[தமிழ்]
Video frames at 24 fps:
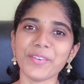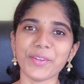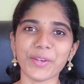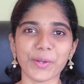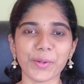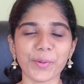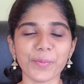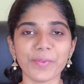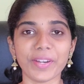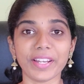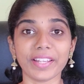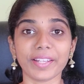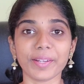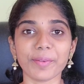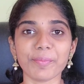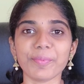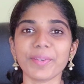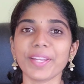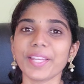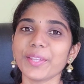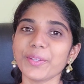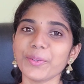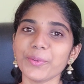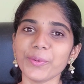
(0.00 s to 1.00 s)
அனைவருக்கும் வணக்கம்
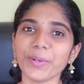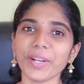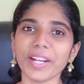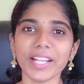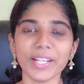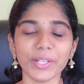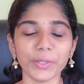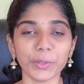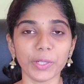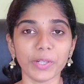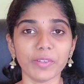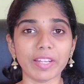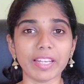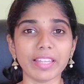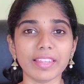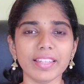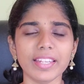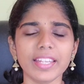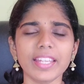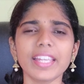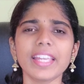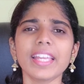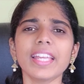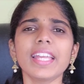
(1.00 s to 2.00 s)
இது உங்கள் யுகவர்த்தி